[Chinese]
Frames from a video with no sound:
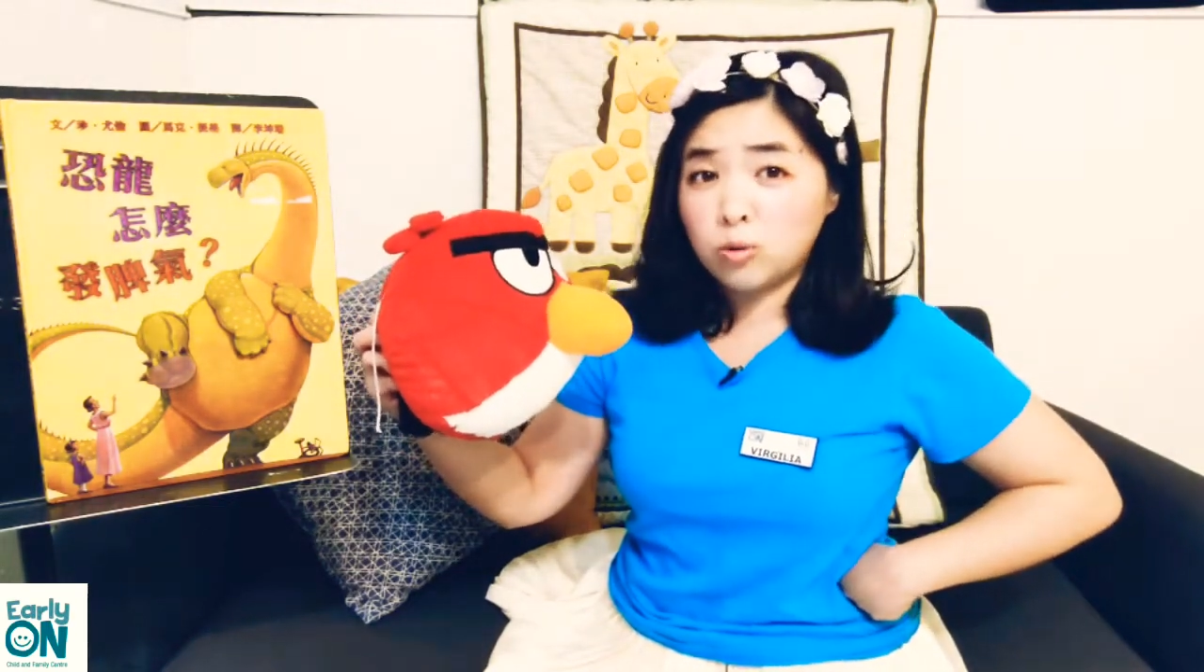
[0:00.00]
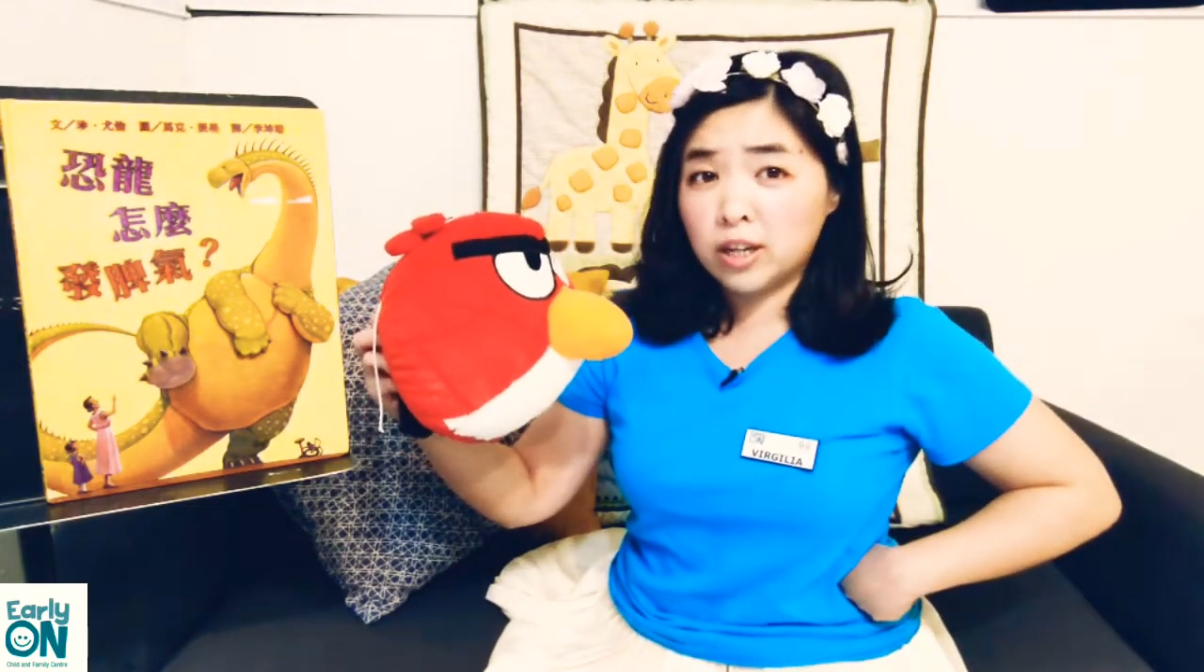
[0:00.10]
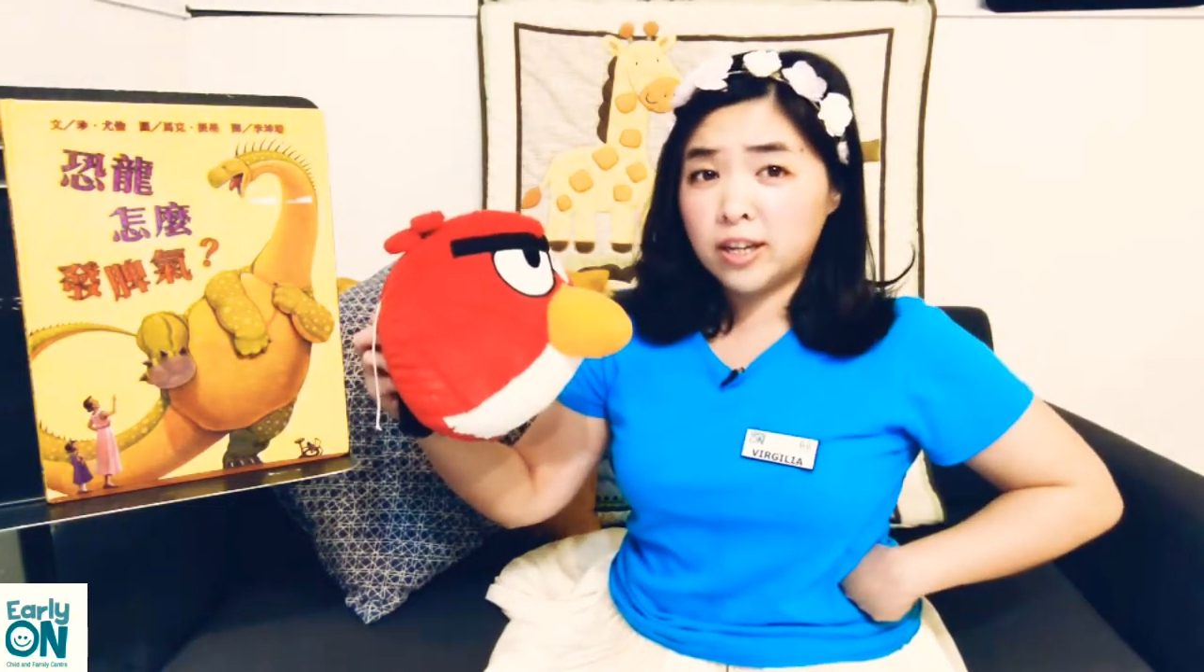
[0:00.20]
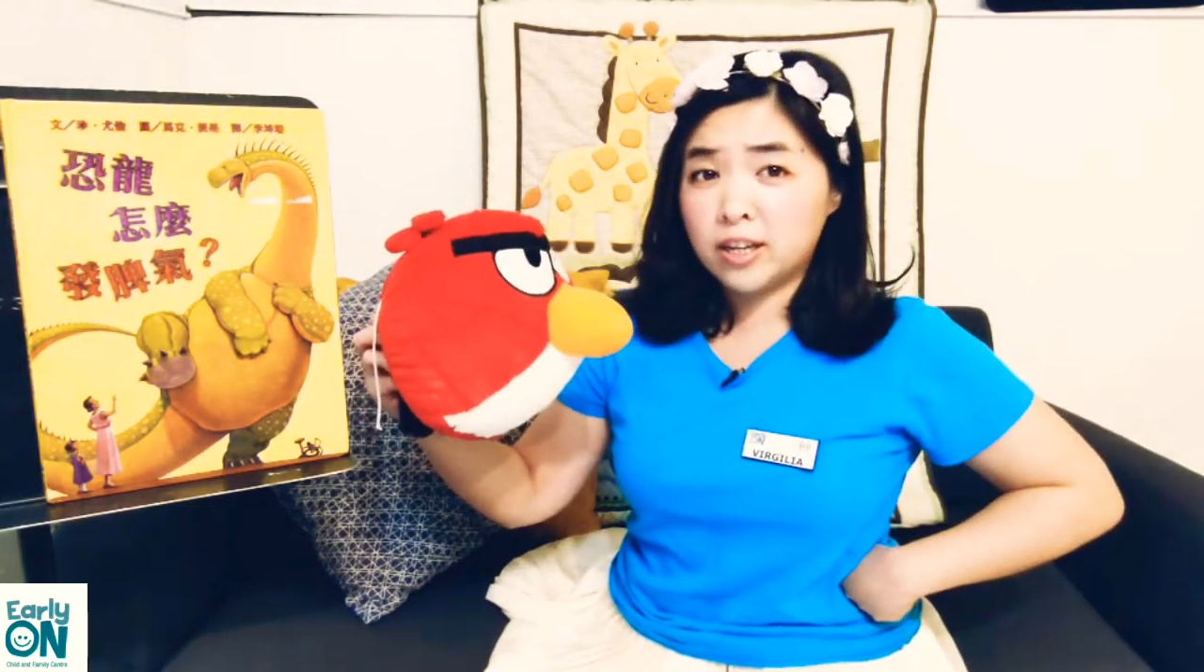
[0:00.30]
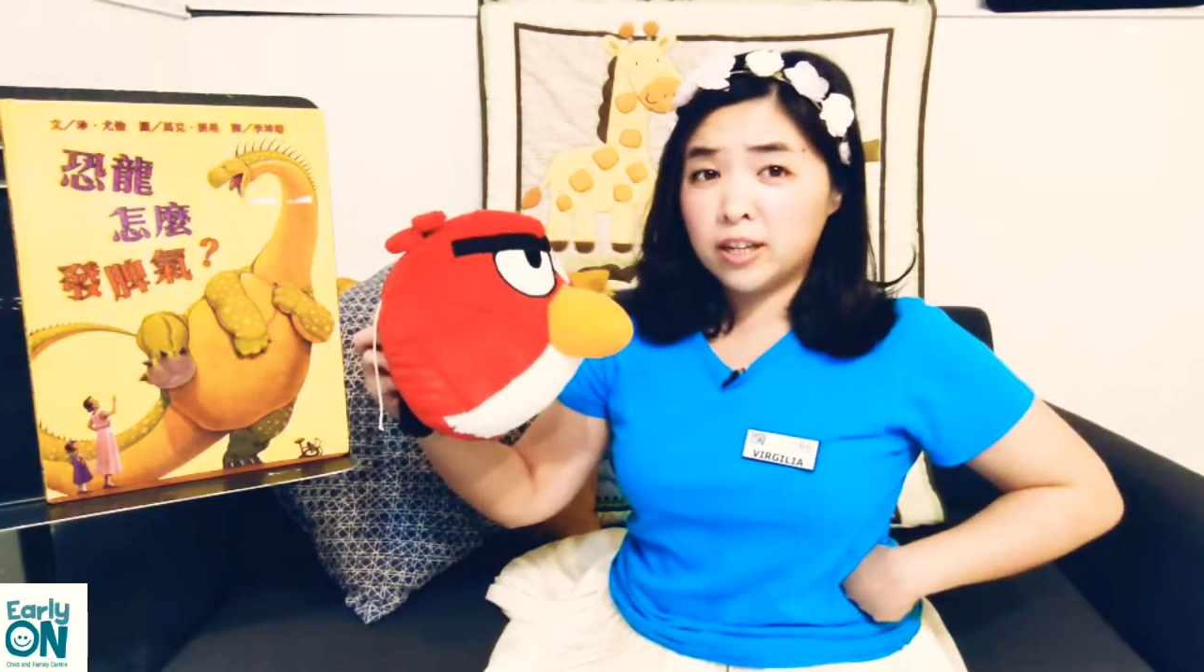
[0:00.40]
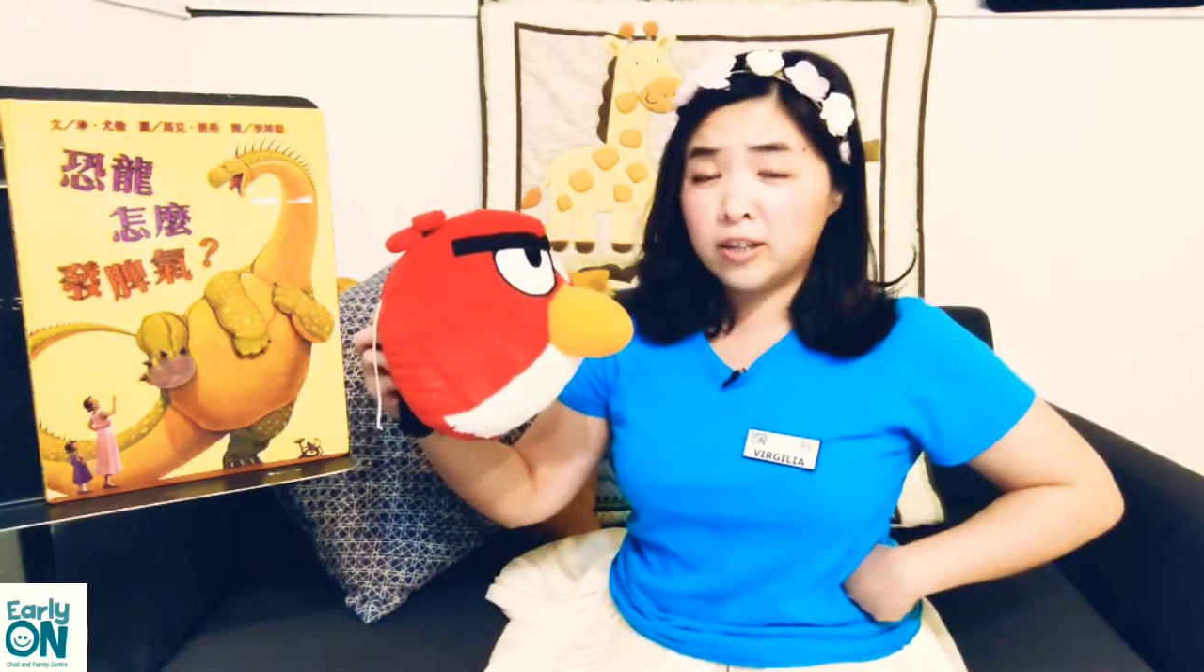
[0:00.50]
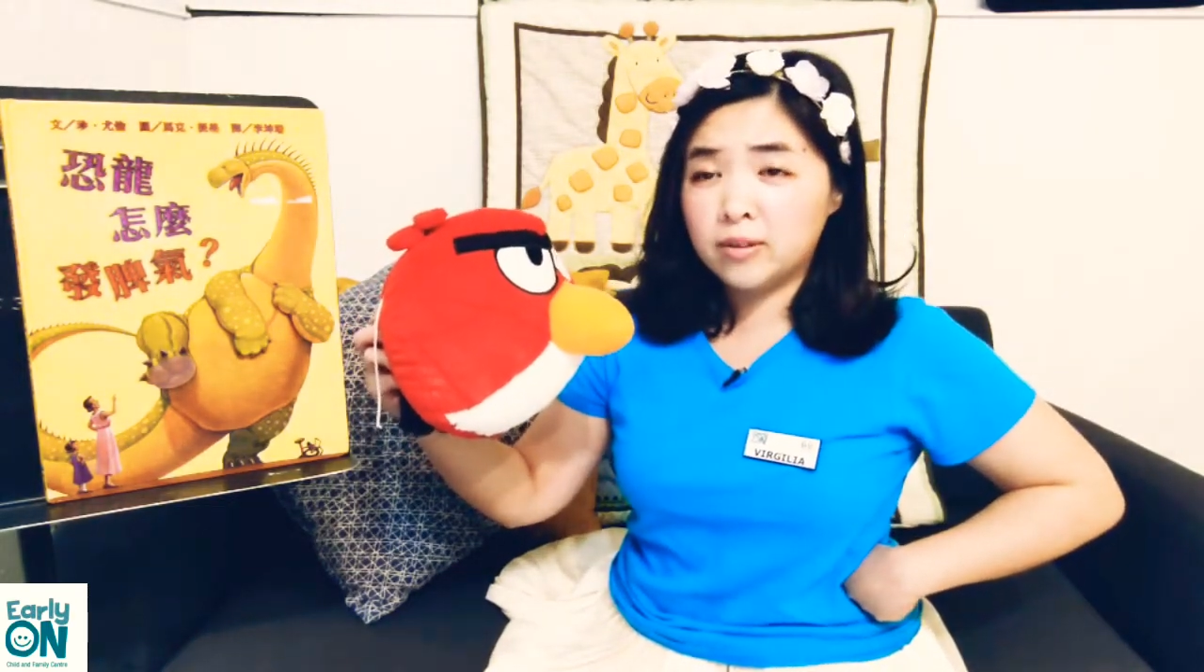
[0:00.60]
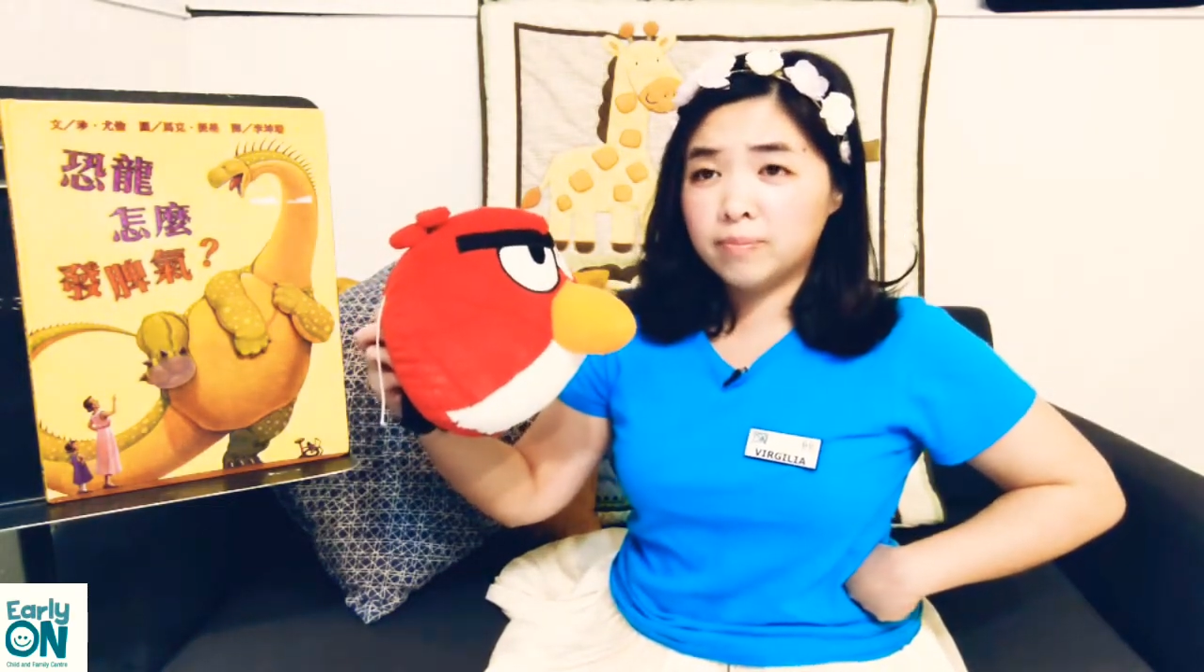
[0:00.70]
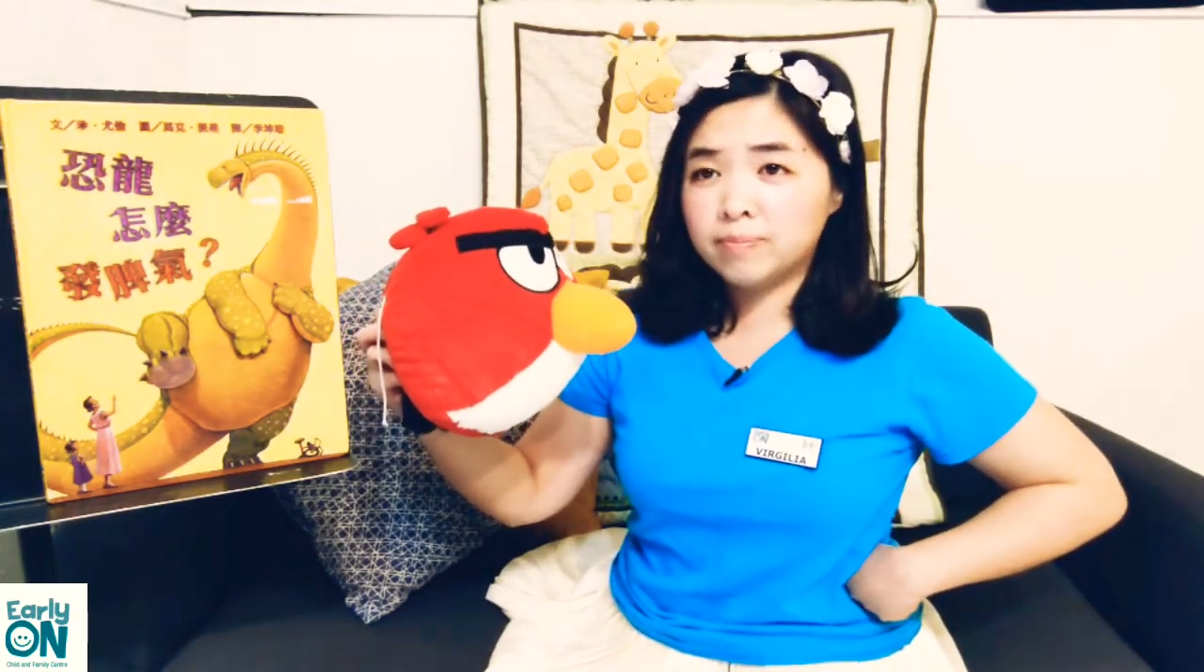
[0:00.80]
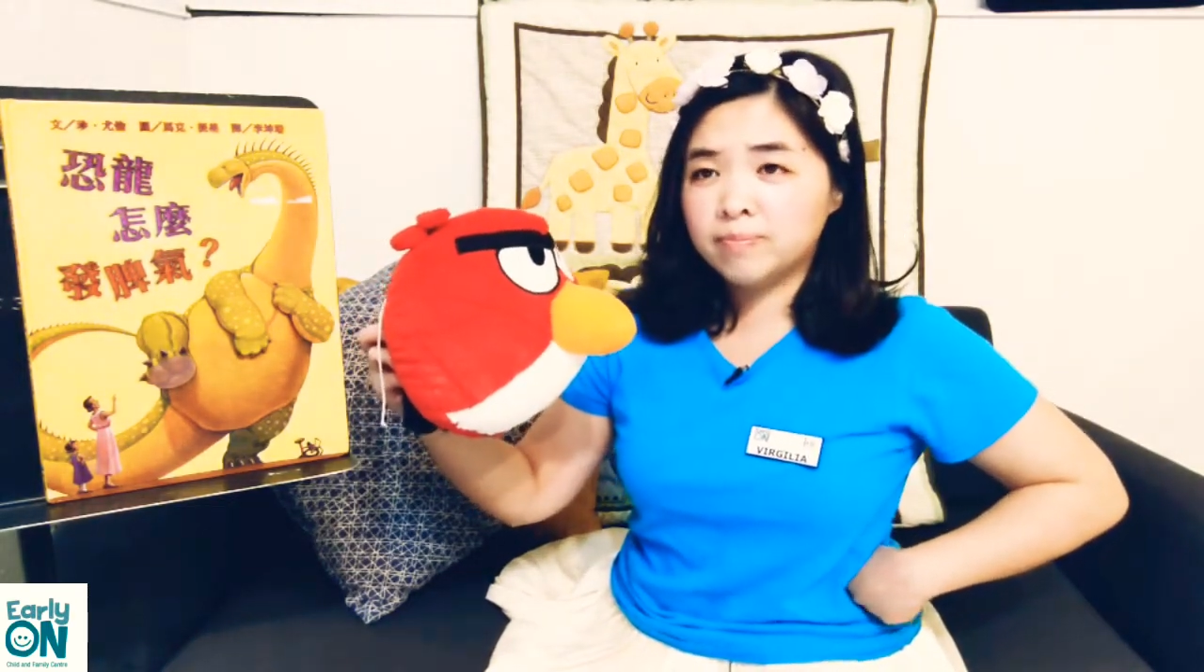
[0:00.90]

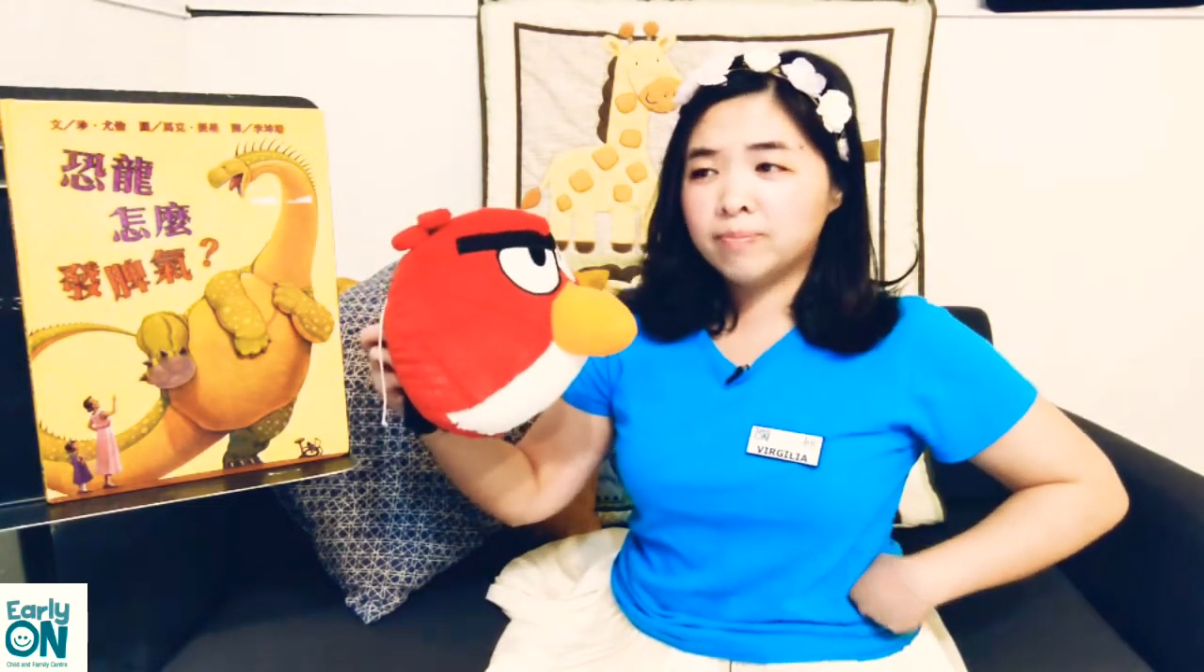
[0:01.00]
呢？